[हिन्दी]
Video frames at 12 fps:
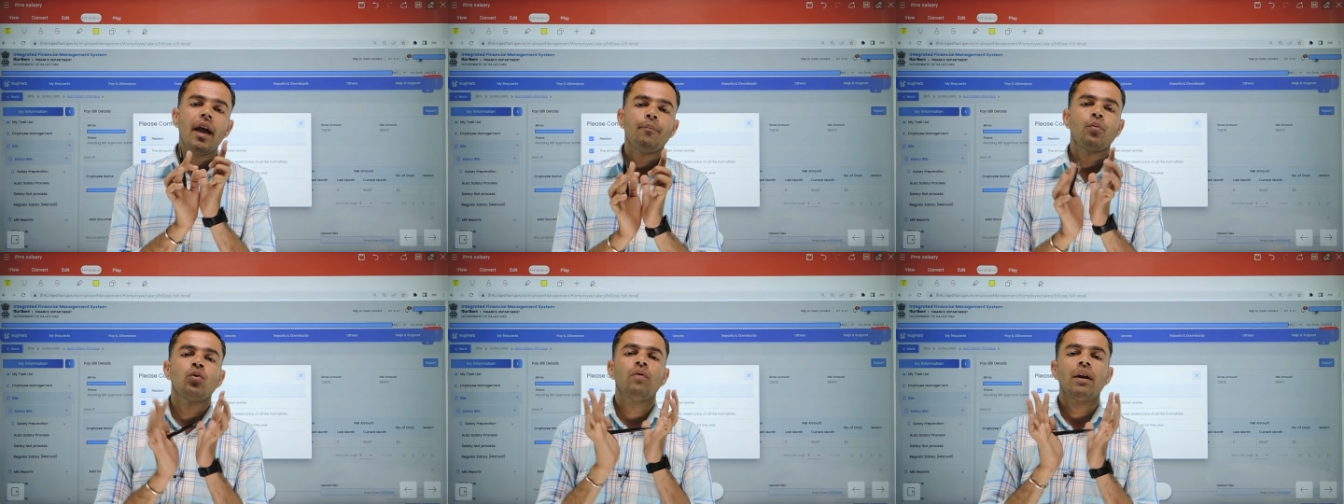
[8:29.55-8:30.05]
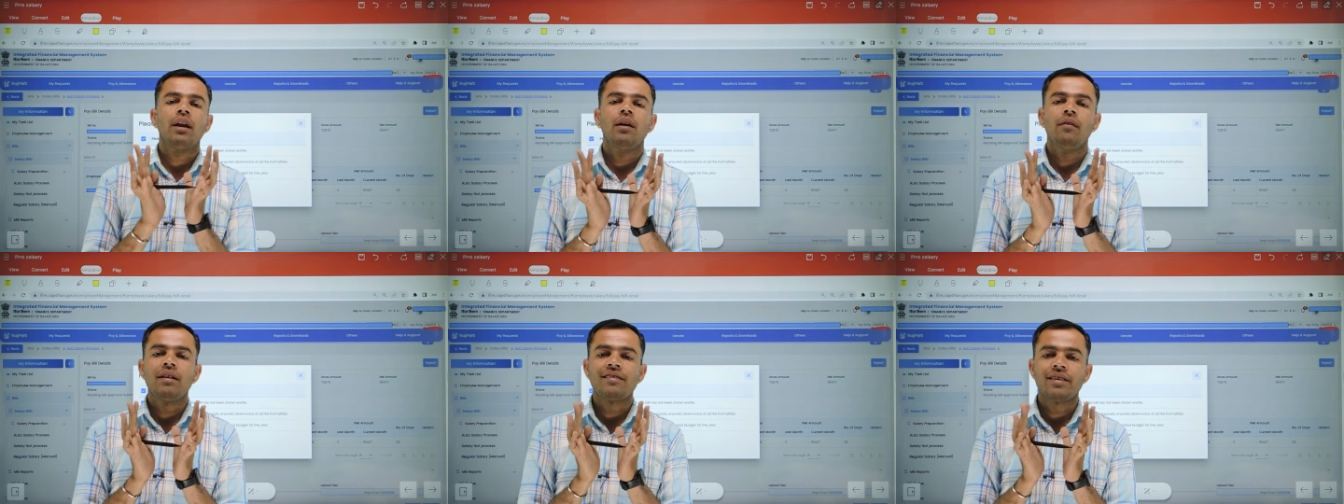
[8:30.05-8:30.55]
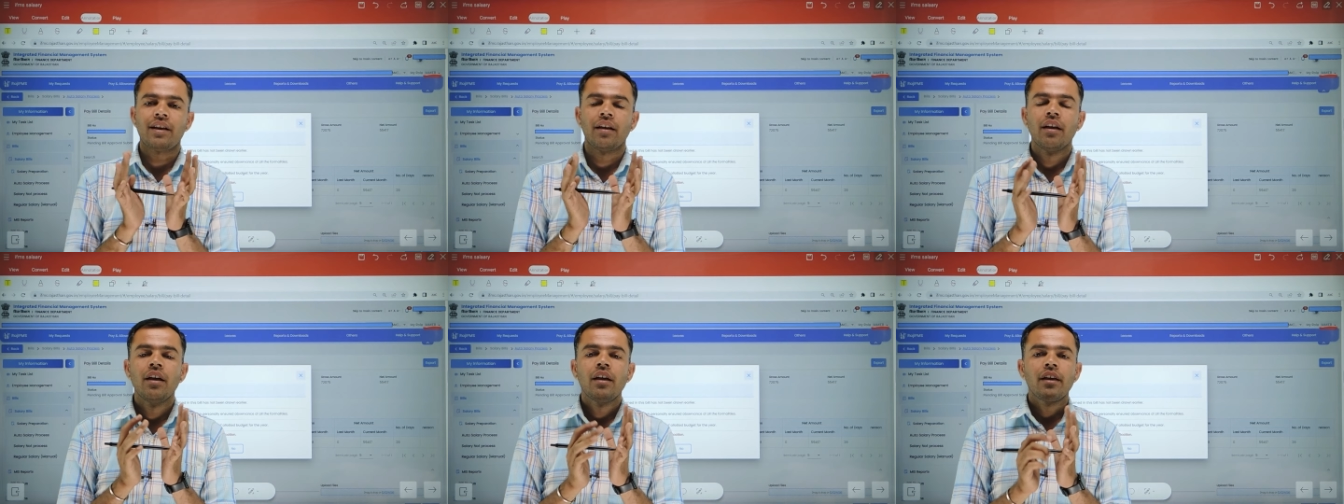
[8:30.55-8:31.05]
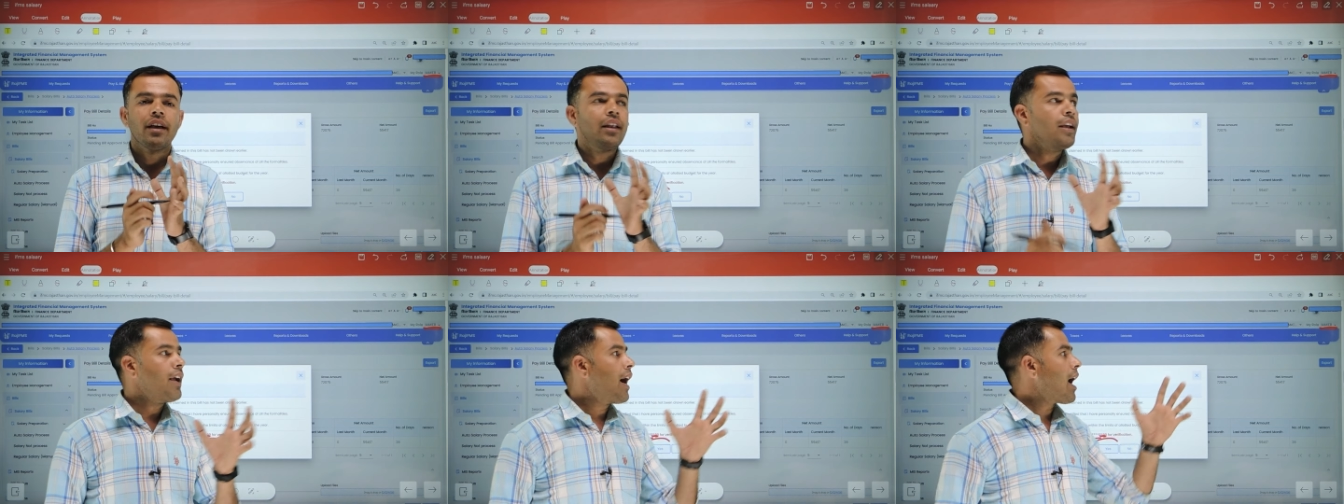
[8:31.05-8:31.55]
अप्रूवर लेवल से
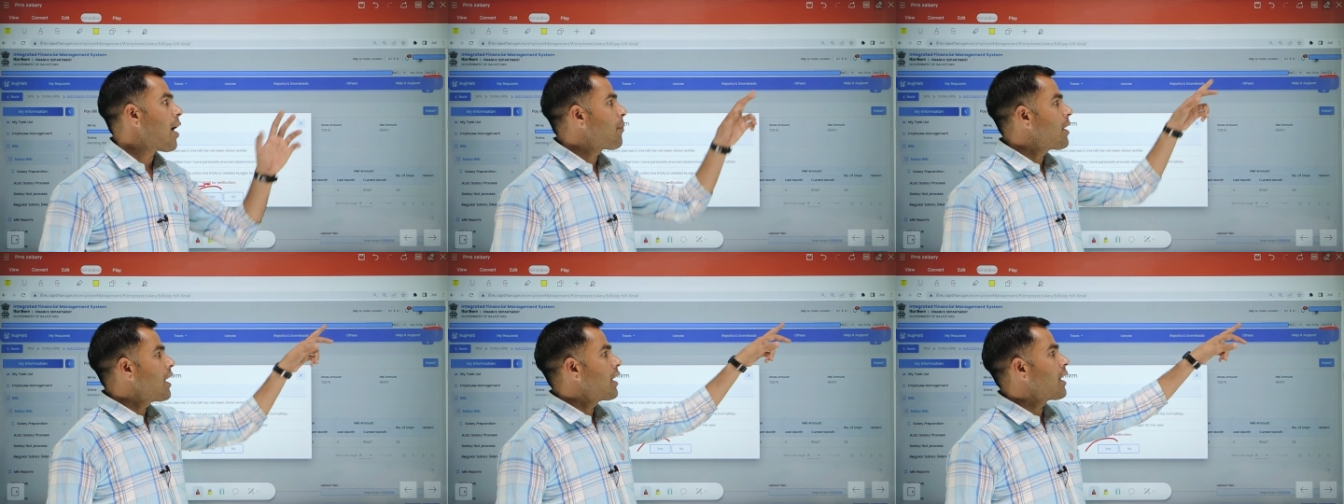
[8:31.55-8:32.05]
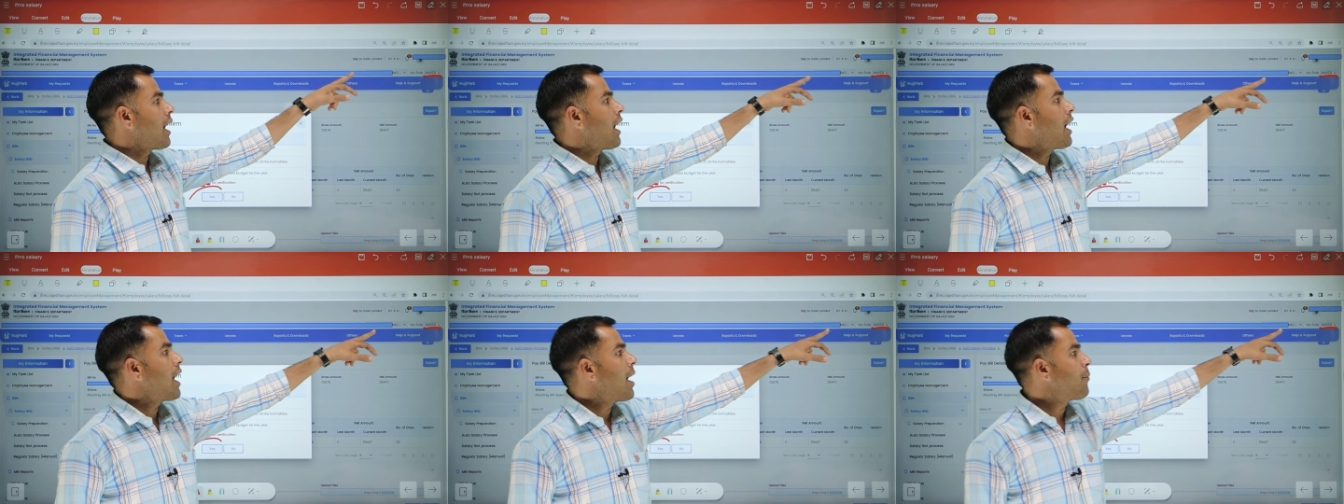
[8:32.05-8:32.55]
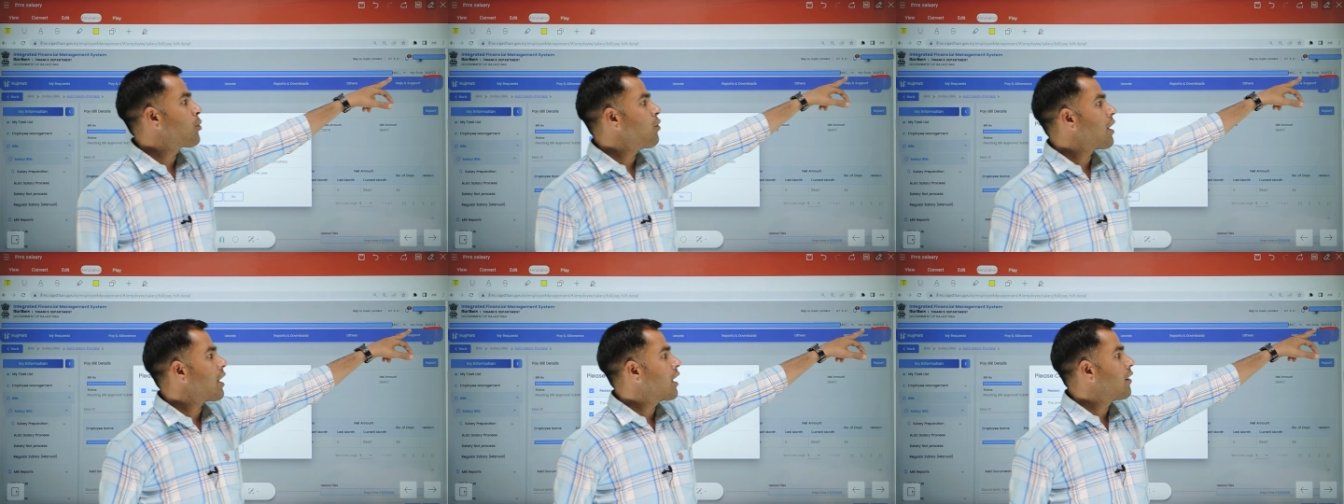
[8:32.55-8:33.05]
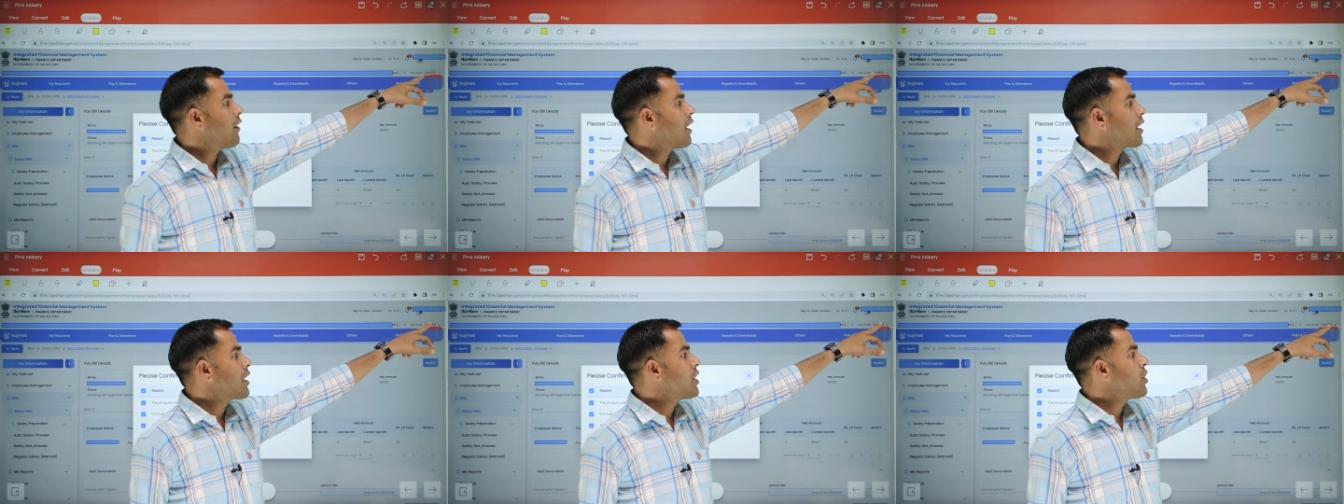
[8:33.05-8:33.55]
यदि आपने यहाँ अप्रूवर
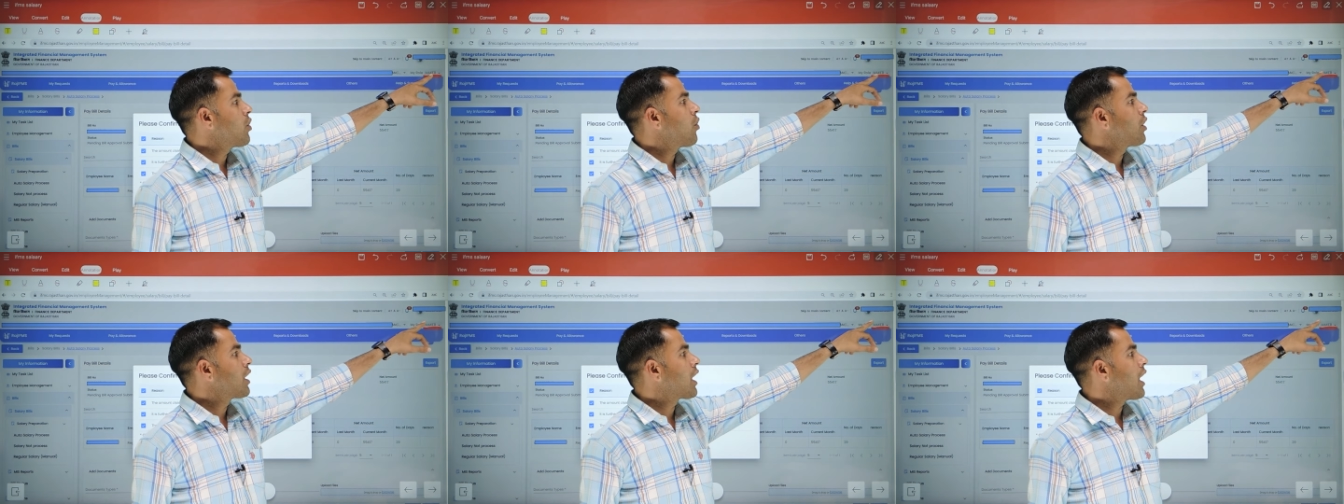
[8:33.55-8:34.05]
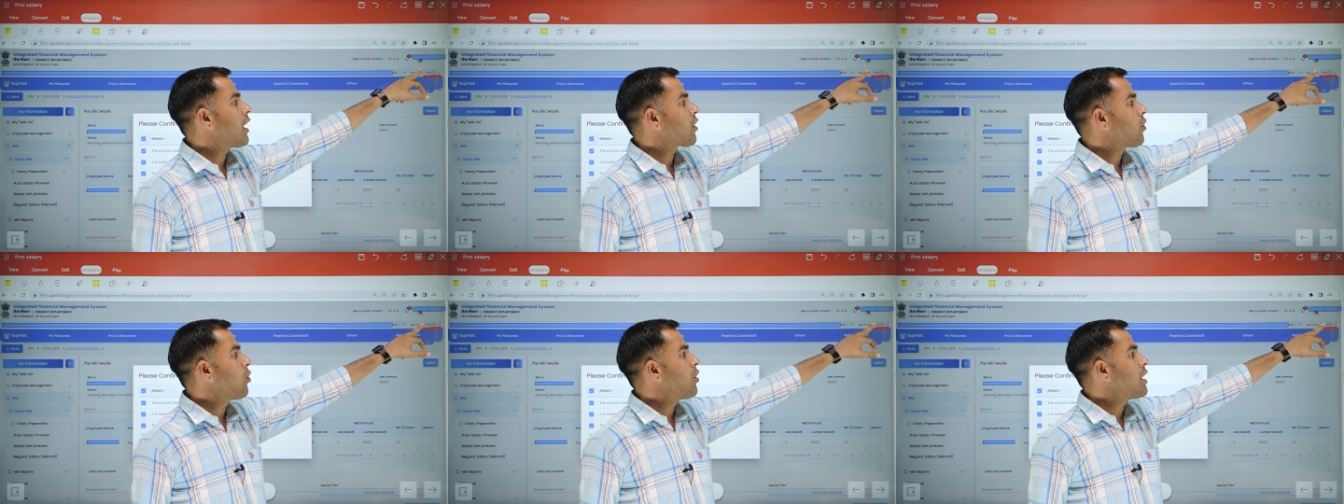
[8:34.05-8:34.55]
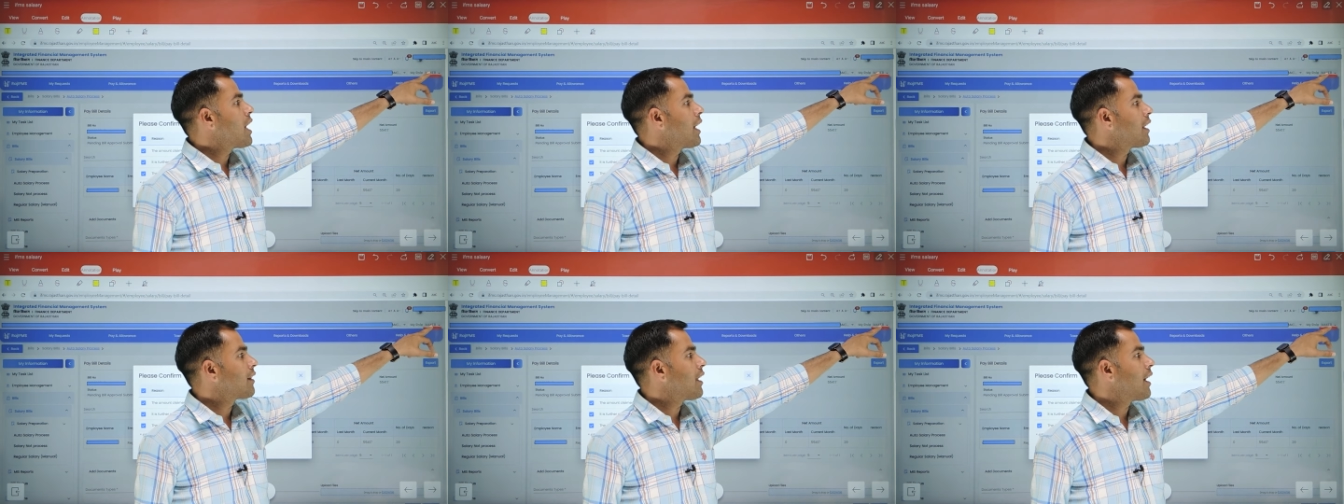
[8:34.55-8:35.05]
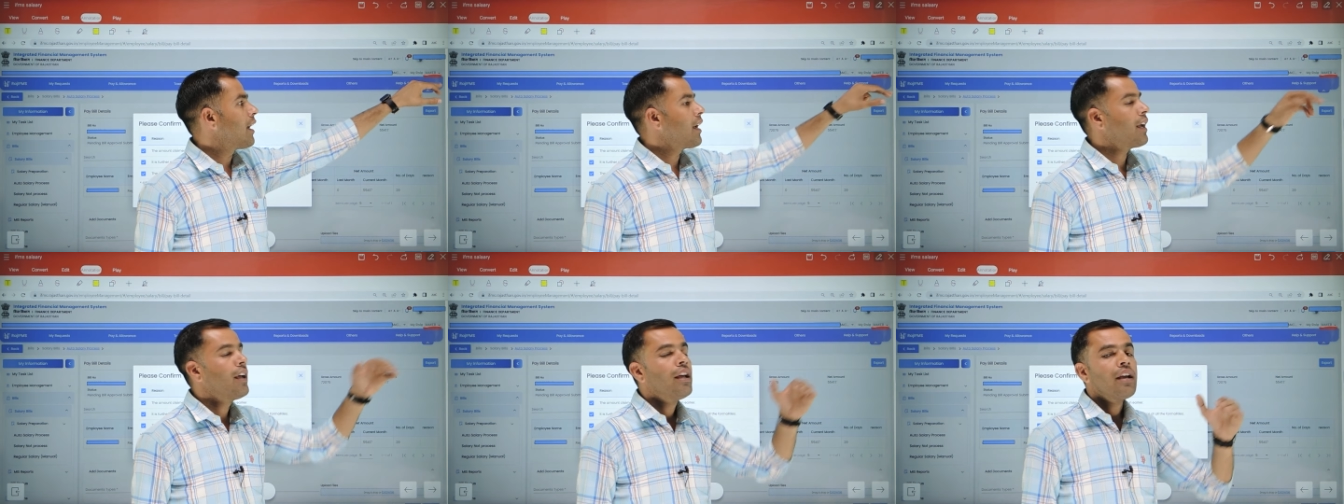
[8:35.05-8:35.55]
लेवल डीडीओ लॉगिन का रोल यहां रहता है